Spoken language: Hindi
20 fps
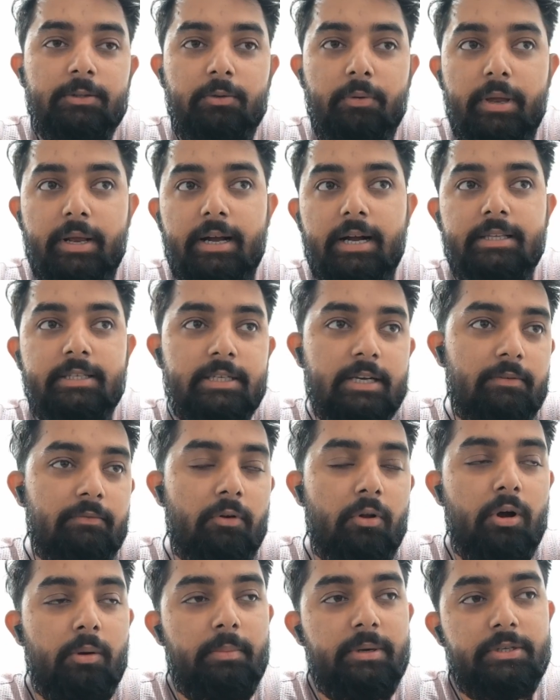तो एक अच्छा
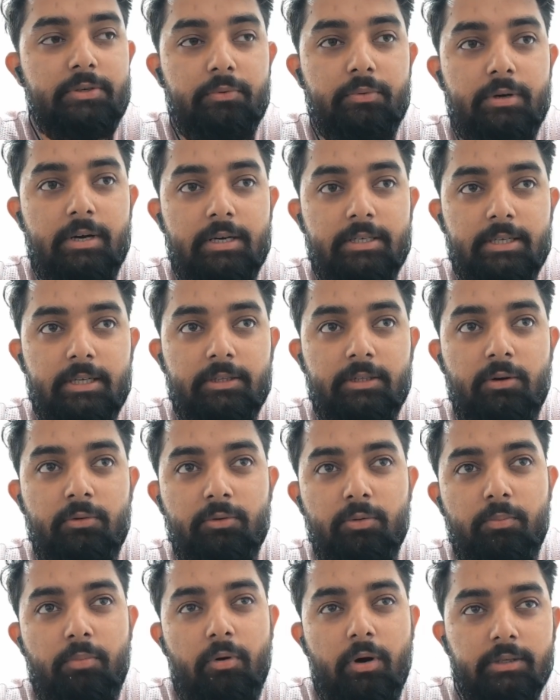ब्लॉग मैं शूट कर सकता
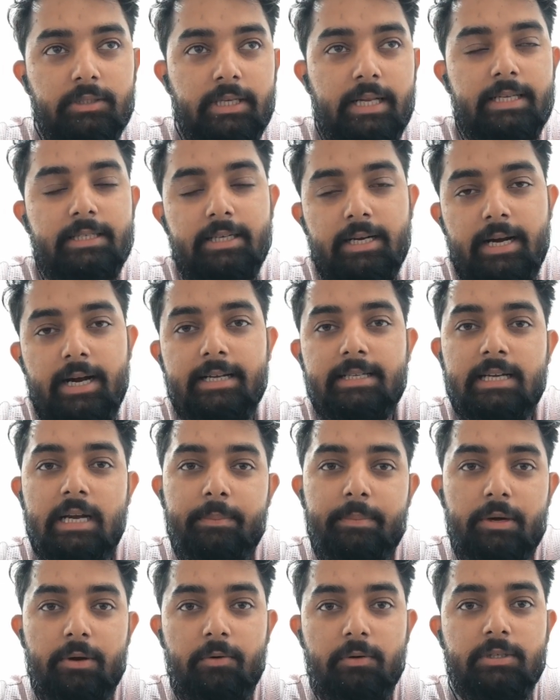हूँ तो बहुत सारी जगह है
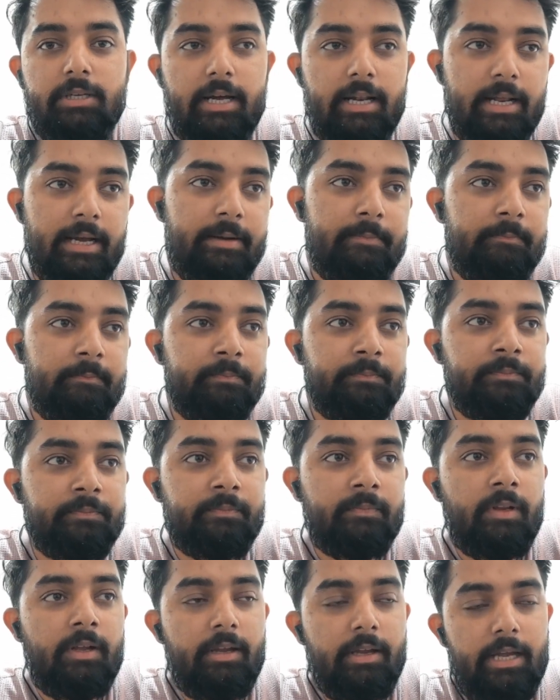जहाँ मेरे को जाना है
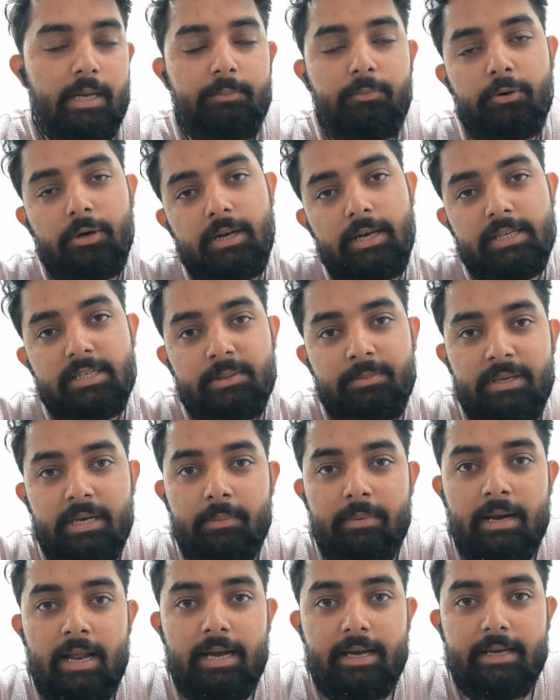एक पूरी लिस्ट
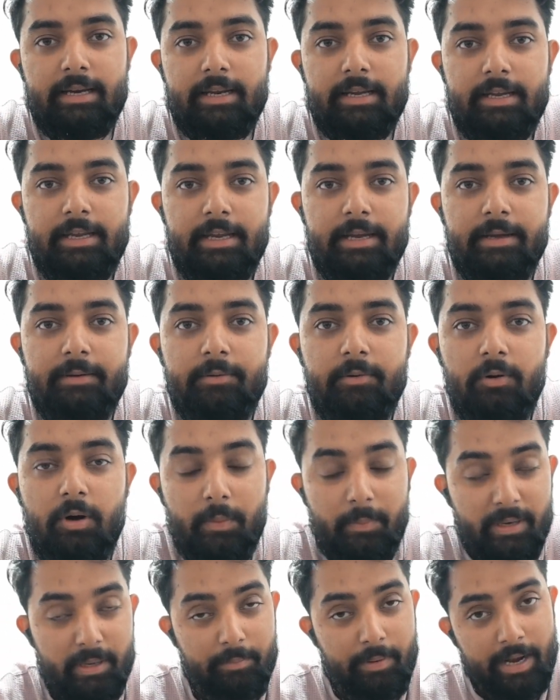मैंने बना के रखी है
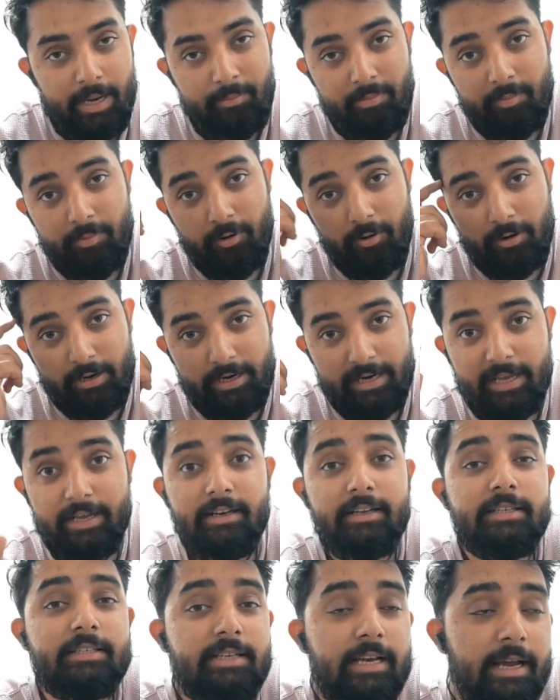और मेरे माइंड में भी ऑलरेडी एक
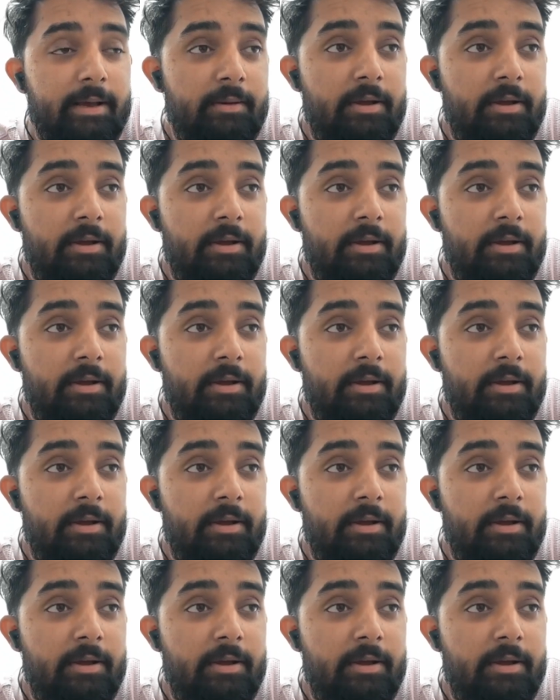लिस्ट है